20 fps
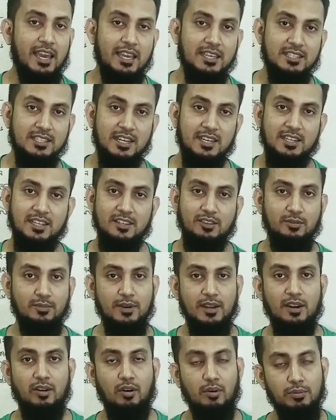এই চার্টটা
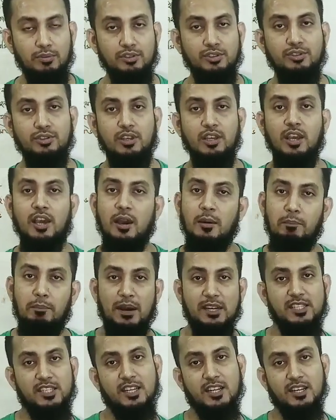তোমার অবশ্যই
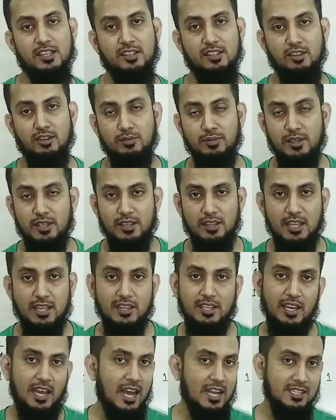পাশে রাখতে হবে
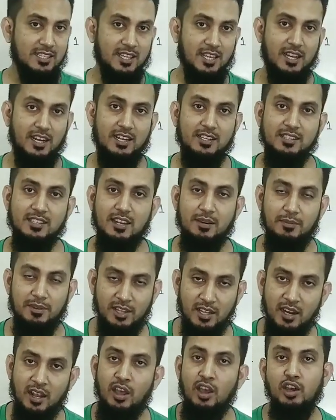তাতে আজকের ক্লাসটা
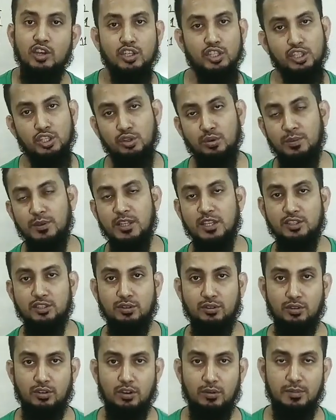আমাদের
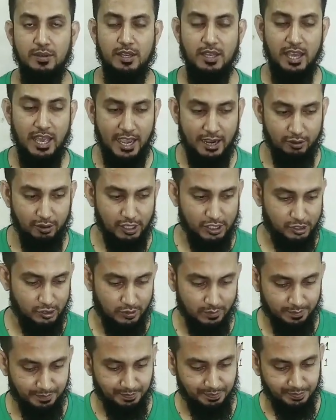সুবিধাজনক হবে এখন আসো